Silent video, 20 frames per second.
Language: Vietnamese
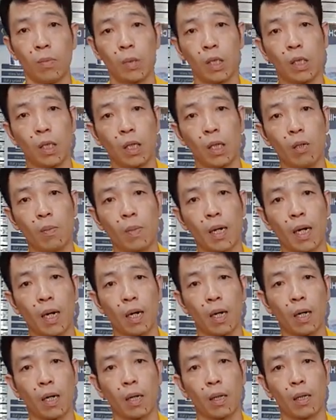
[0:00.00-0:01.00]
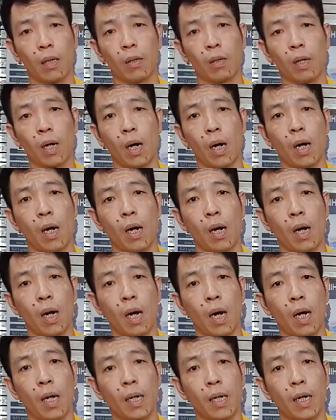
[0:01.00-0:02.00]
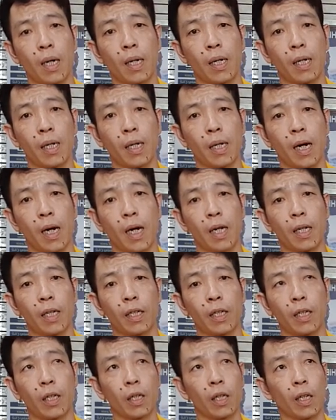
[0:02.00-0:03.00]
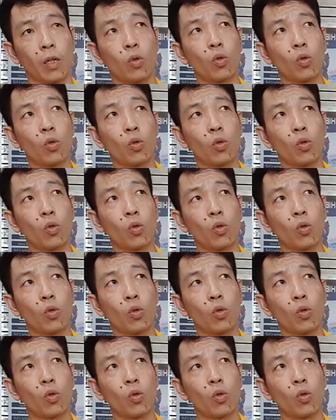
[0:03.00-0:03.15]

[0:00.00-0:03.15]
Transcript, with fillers: Chứ nếu mà hời hời hời hời rồi lại